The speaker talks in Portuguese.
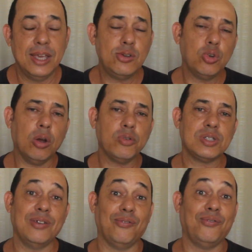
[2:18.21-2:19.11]
E digo a
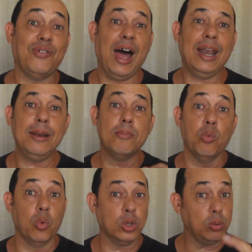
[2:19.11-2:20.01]
você, vale
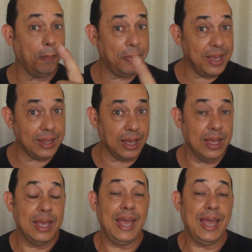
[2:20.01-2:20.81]
muito a pena.